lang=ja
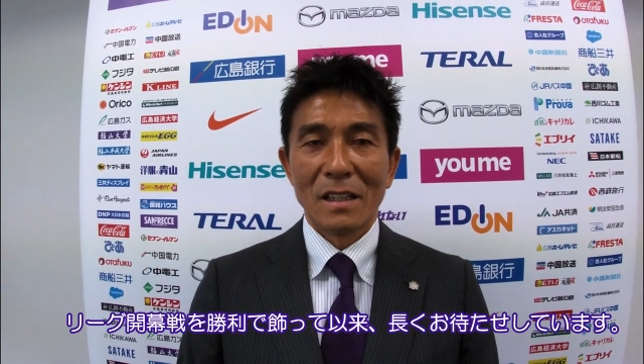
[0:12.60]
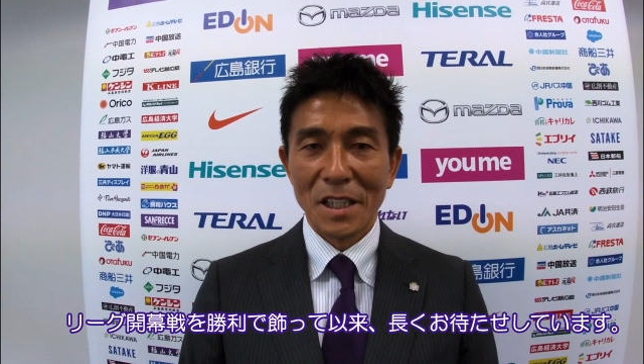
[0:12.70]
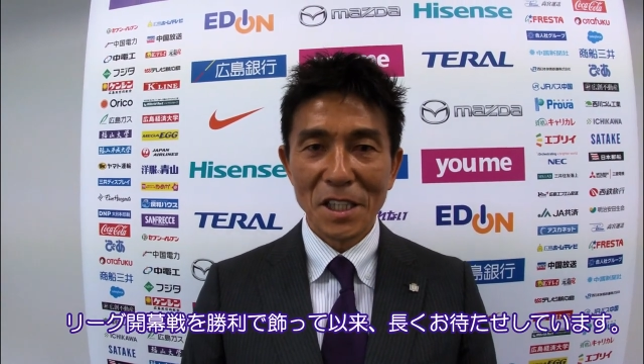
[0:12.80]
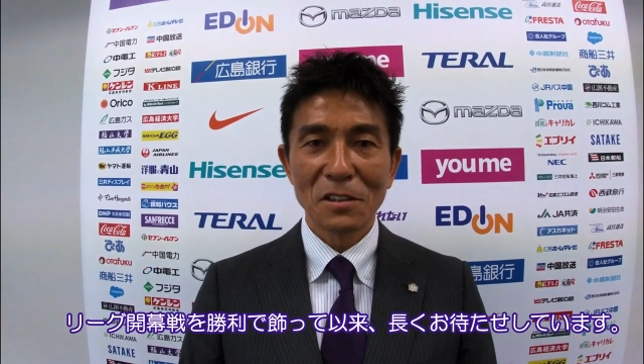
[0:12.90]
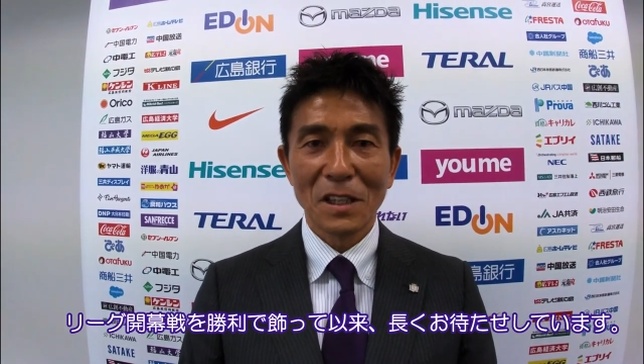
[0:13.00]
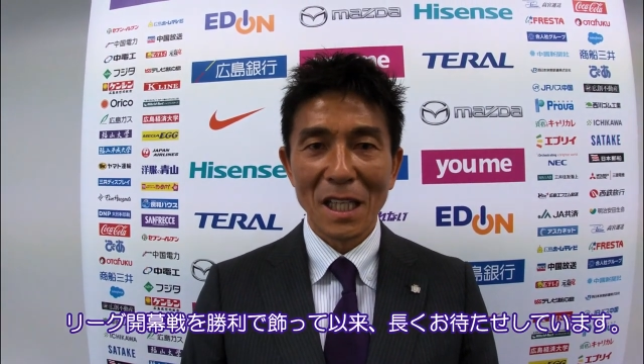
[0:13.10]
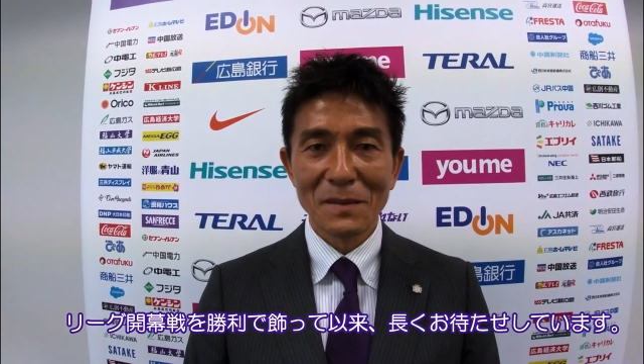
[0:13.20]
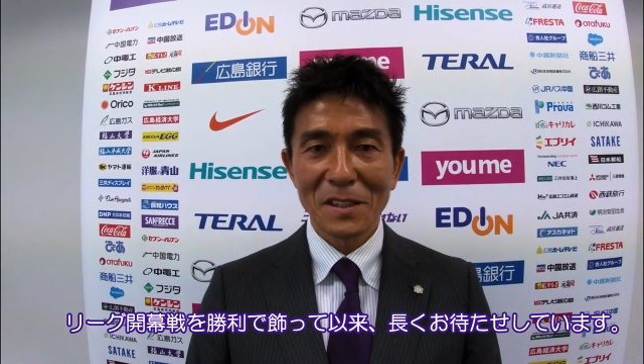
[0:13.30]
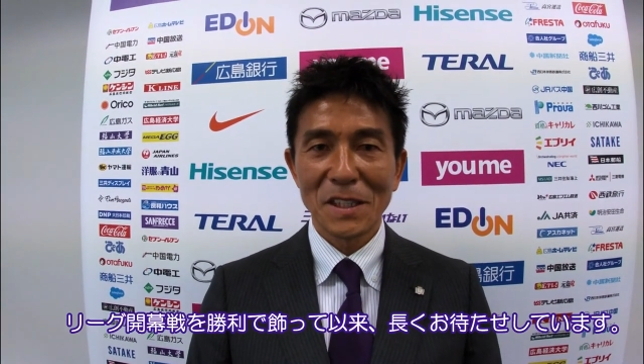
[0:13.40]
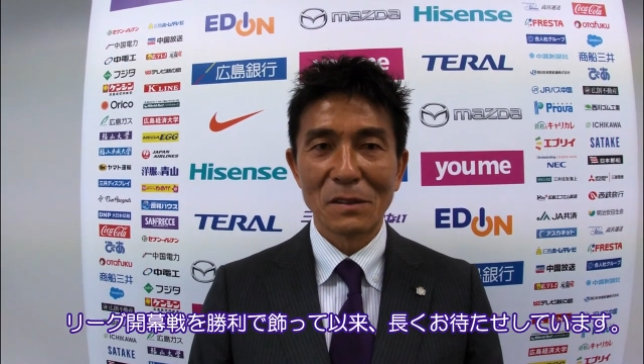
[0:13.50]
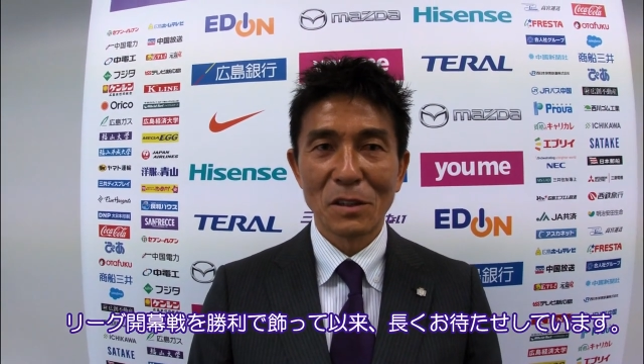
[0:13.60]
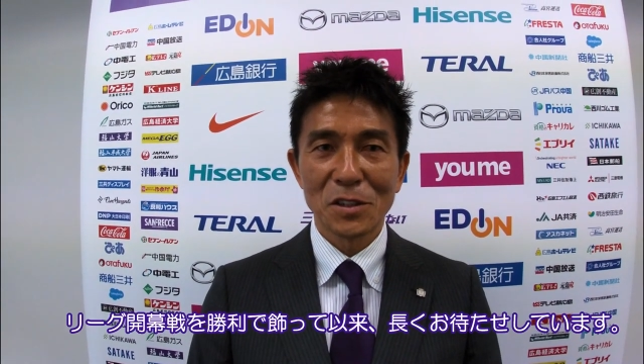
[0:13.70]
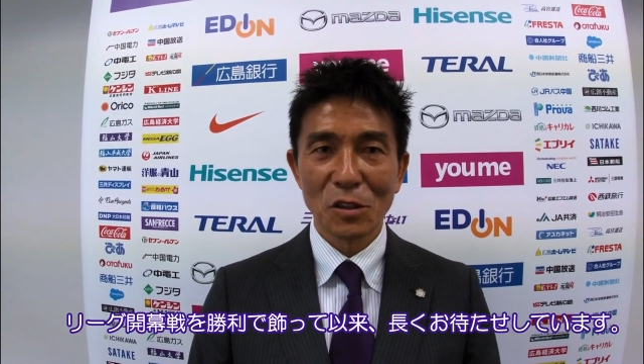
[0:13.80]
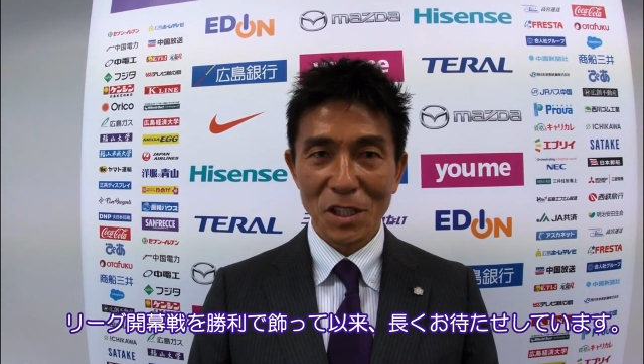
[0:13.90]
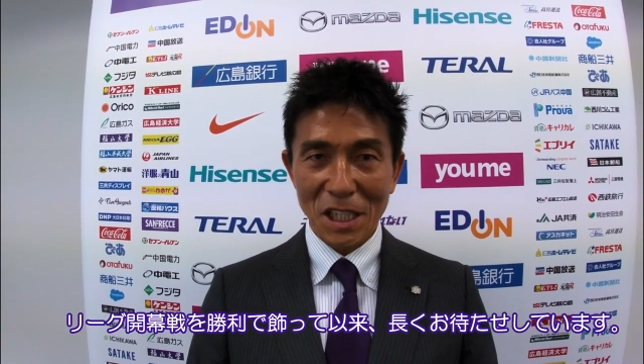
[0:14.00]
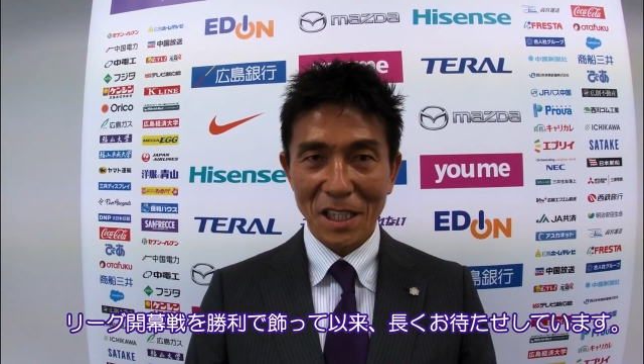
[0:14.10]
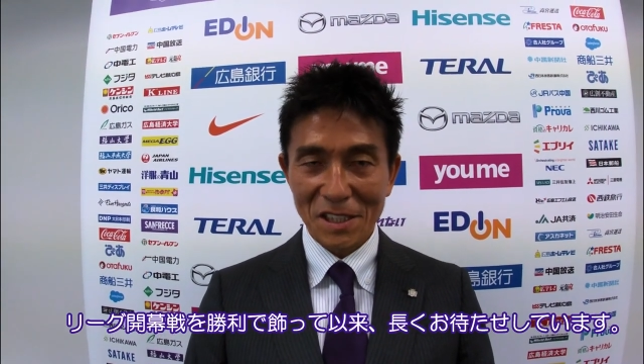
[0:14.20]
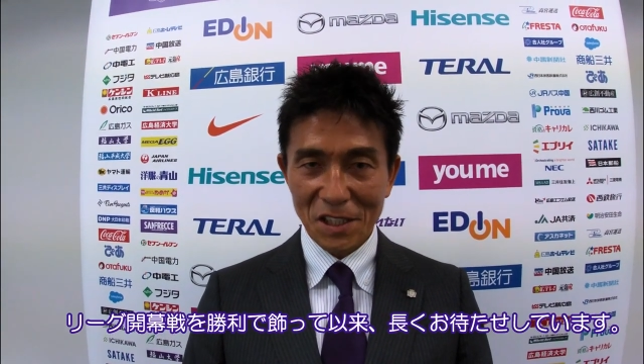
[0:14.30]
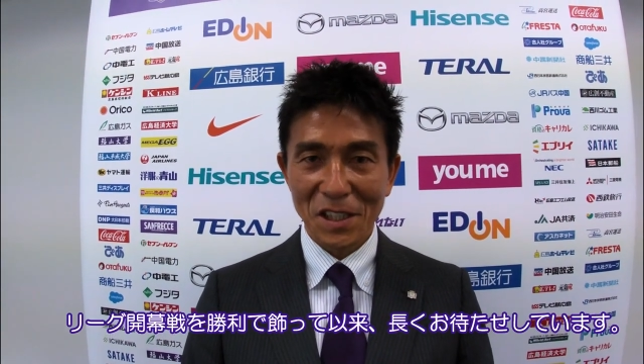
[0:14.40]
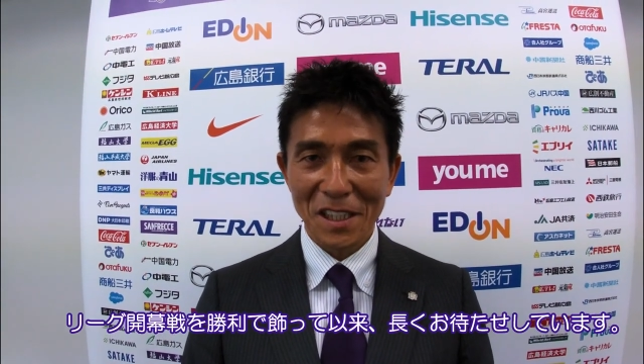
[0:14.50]
リーグ開幕戦を勝利で
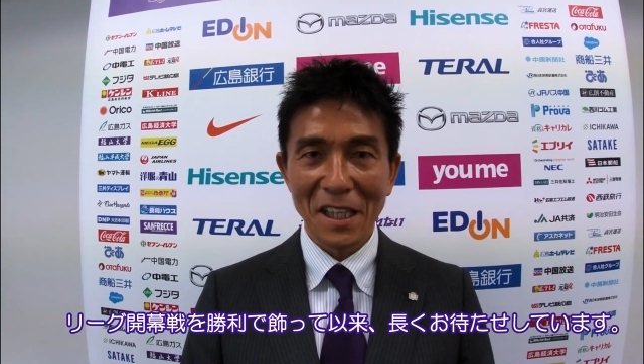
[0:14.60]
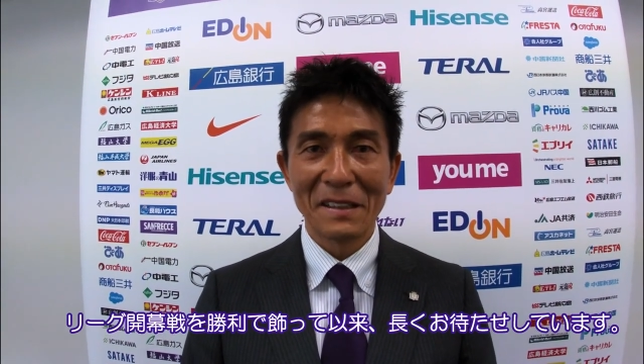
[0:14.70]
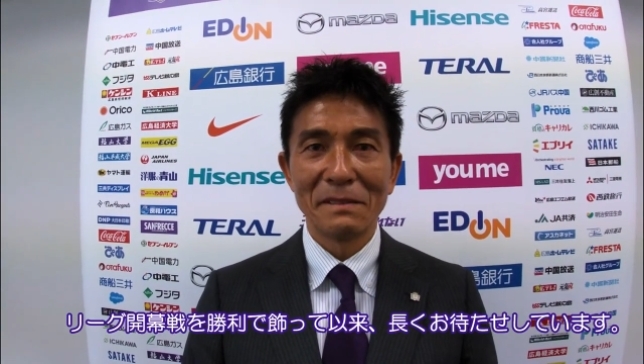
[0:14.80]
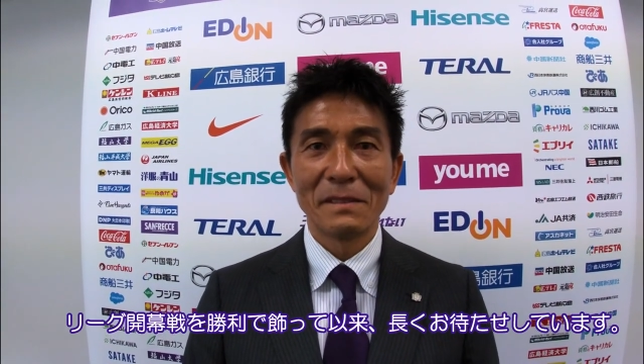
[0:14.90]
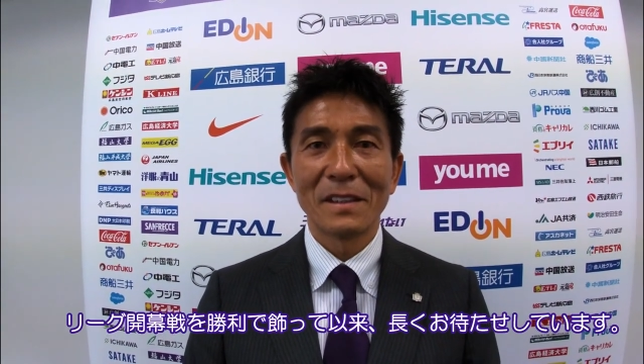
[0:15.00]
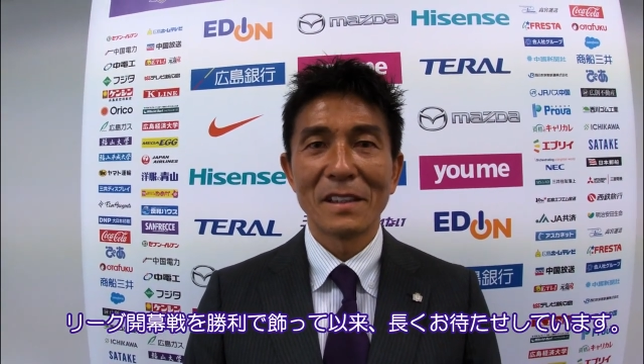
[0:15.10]
飾って以来